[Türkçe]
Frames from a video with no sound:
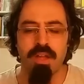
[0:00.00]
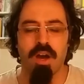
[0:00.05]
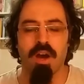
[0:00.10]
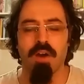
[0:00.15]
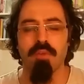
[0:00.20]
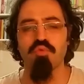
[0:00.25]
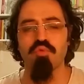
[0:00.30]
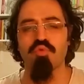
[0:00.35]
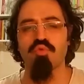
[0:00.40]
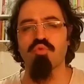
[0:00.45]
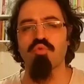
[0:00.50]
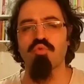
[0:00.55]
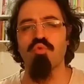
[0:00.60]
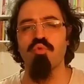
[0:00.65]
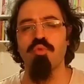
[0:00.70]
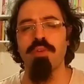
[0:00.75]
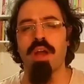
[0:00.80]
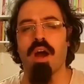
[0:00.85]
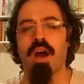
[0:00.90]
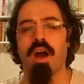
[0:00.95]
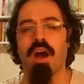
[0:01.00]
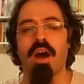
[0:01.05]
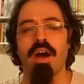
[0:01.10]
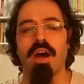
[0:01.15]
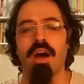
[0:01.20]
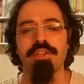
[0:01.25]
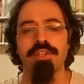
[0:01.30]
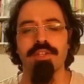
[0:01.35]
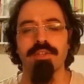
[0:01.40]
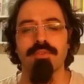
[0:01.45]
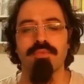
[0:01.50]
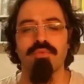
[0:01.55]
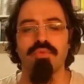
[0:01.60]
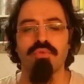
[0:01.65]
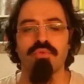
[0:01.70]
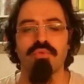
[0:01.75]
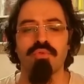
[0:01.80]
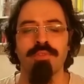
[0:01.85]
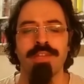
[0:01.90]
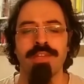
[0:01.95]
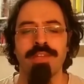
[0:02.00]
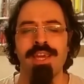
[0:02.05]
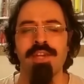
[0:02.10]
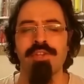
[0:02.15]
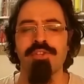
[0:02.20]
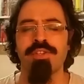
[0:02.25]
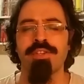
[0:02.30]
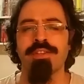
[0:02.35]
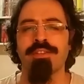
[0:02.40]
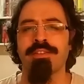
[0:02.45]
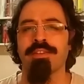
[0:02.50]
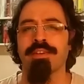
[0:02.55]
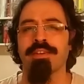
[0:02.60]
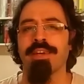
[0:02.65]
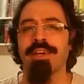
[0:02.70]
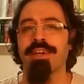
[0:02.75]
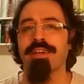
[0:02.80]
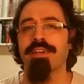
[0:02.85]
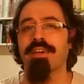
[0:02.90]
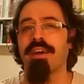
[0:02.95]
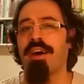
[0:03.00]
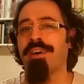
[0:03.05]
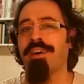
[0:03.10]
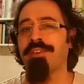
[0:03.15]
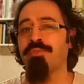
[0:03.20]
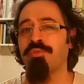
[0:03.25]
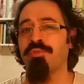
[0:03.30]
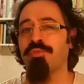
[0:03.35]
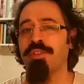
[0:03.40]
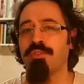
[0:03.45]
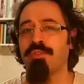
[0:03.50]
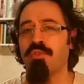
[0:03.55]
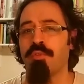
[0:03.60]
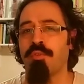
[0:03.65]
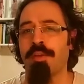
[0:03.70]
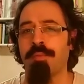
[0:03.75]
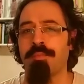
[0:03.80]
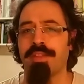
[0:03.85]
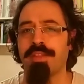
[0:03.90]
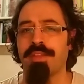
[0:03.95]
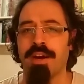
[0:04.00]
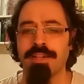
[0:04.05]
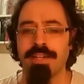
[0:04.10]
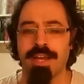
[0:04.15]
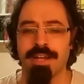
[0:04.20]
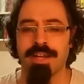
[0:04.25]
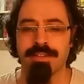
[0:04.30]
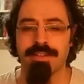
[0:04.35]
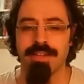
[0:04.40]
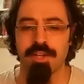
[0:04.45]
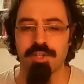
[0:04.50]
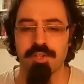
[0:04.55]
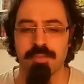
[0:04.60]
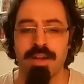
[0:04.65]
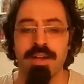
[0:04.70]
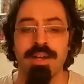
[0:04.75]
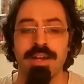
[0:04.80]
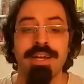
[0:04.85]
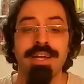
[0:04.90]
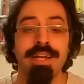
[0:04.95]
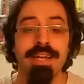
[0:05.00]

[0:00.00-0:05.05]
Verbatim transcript: Avusturya arşidüküne eşitti kanuni döneminde. Hangi antlaşma?